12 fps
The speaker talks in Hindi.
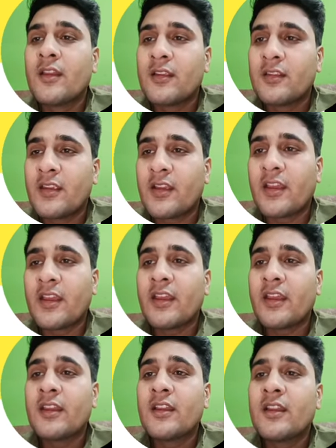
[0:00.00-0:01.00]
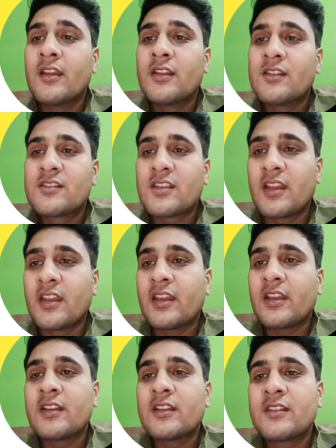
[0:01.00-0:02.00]
ये घे
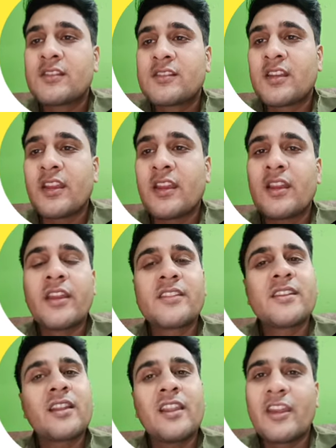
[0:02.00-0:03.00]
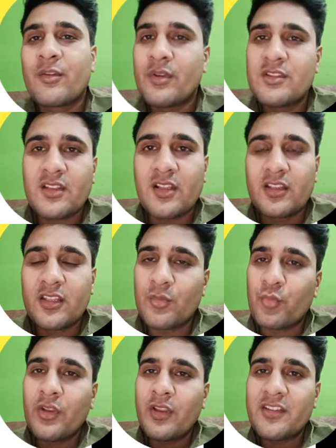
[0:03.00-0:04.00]
च छ ऐसे एक लैंग्वेज चलती है
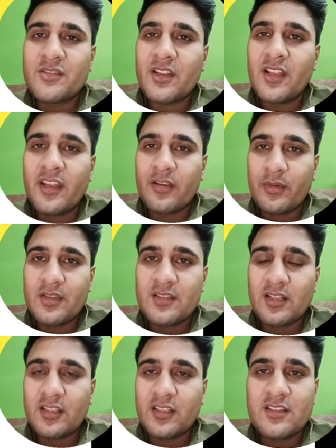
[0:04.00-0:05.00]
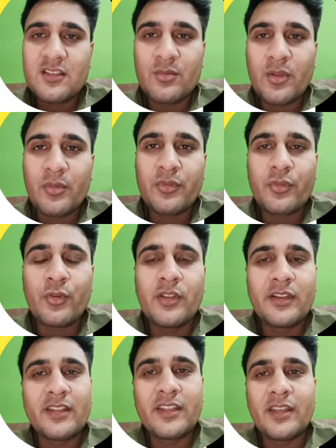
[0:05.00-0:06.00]
पूरी इसकी लैंग्वेज चलती है जिसमें हम इसको
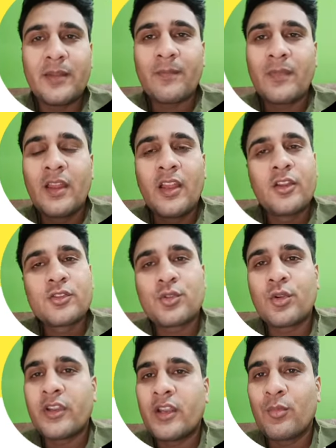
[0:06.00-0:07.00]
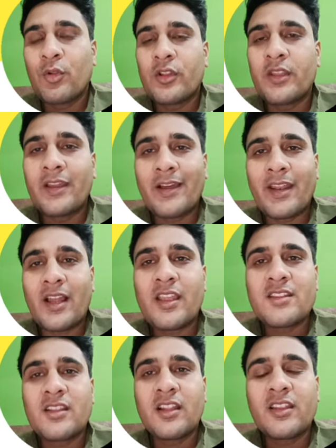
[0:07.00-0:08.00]
लिखते हैं शॉर्ट एंड बोलते हैं और आगे
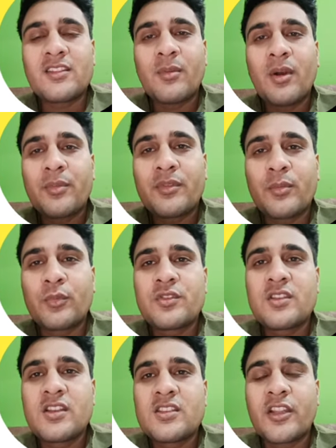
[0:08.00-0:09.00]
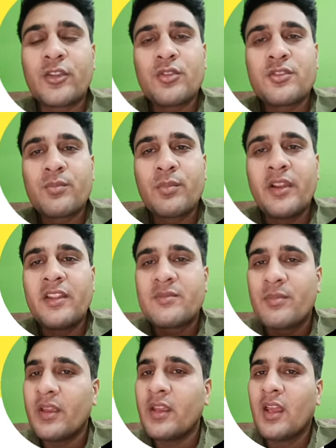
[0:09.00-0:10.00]
चल के जब आप सब कुछ सीख जाते हो स्पीड
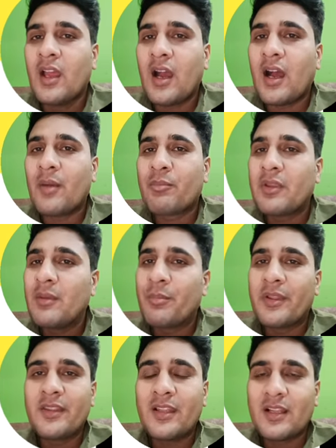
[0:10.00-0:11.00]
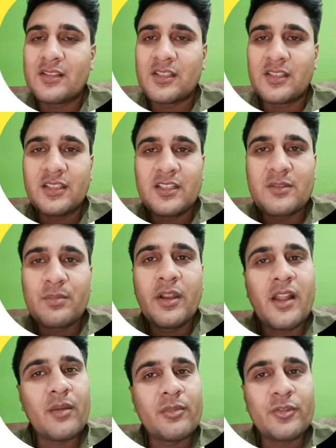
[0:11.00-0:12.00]
इसमें आपकी बनने लग जाती है स्पीड
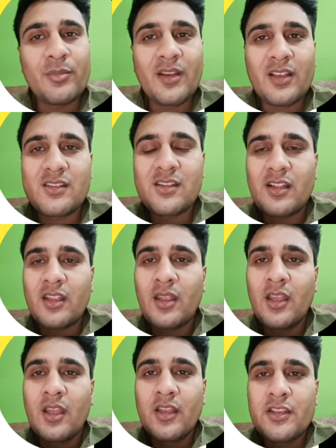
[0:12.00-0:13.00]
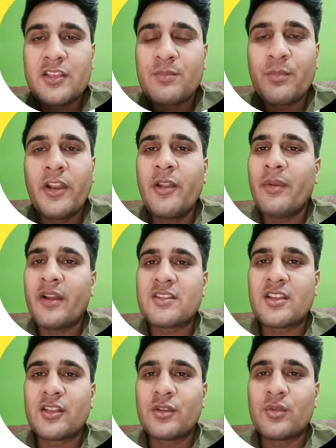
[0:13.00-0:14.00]
आप इसमें आगे चल के स्पीड में आ
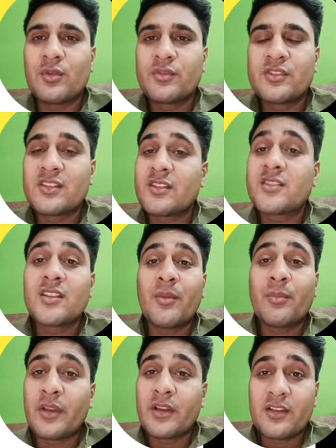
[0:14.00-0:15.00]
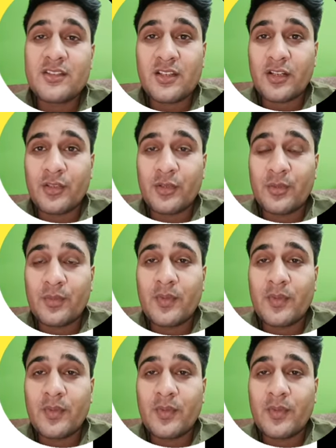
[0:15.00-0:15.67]
जाते हो जैसे जैसे आप प्रैक्टिस करते हो